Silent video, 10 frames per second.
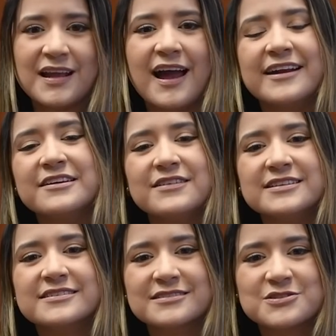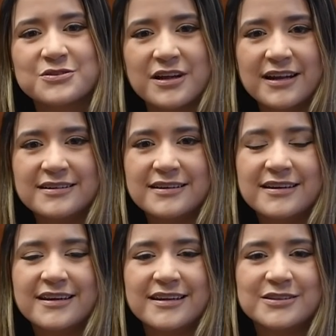A nivel internacional,
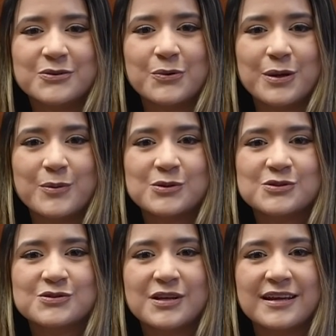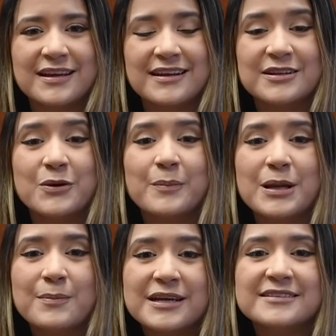eh, tuvimos en el
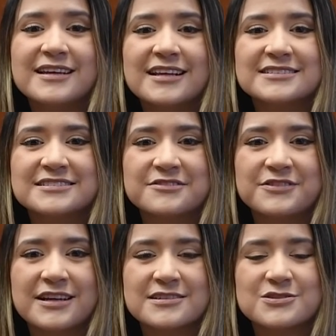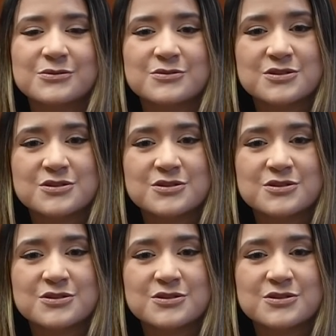2020 la certificación